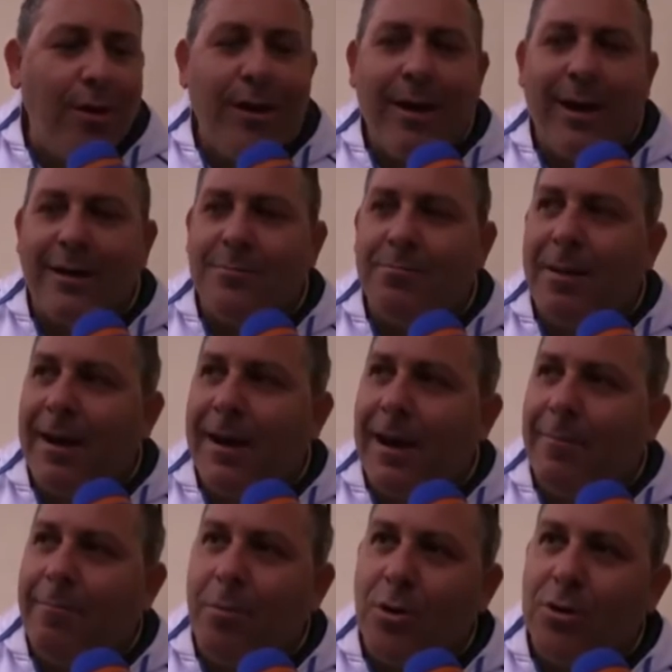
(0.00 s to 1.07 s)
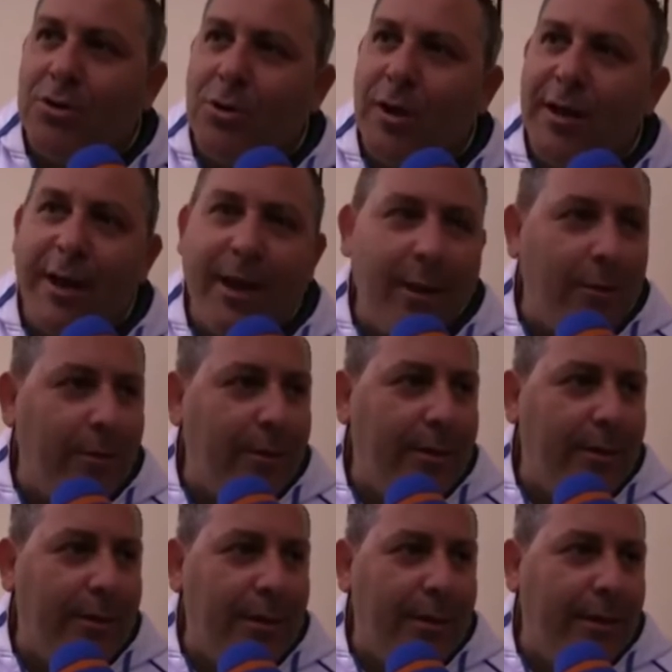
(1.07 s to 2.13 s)
la spalla a posto a Ielo,
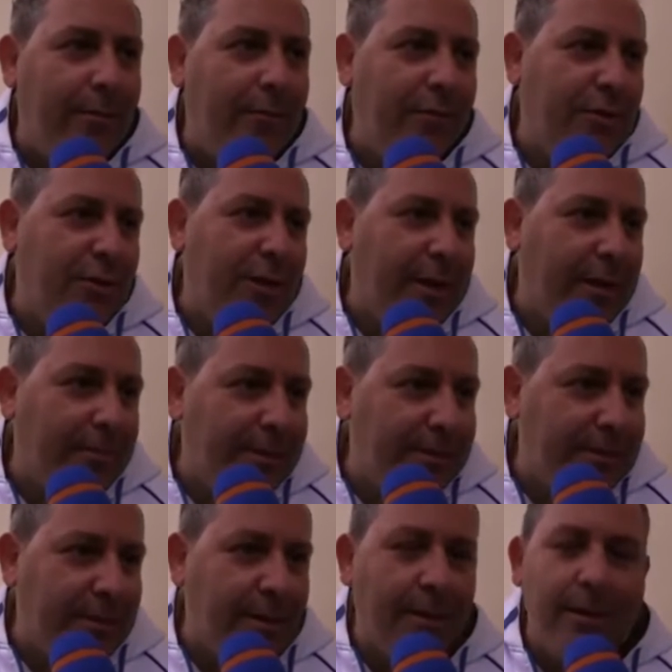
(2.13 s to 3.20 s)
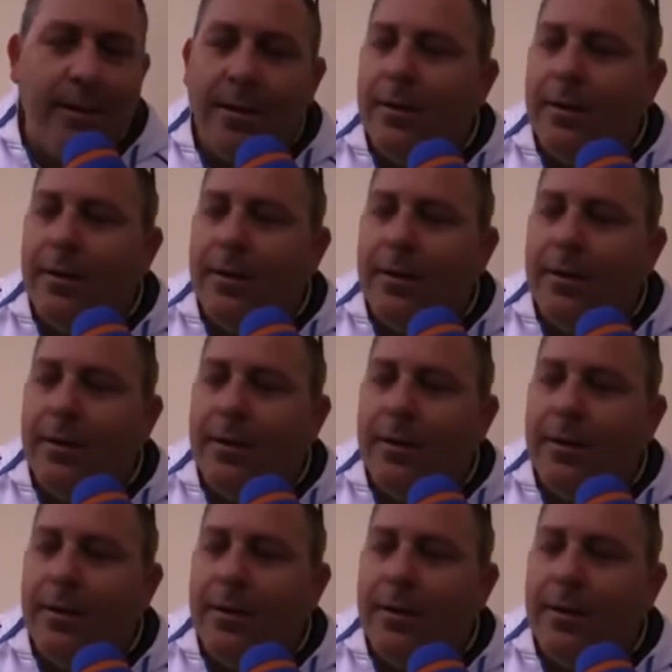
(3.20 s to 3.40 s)
quindi è un fisioterapista,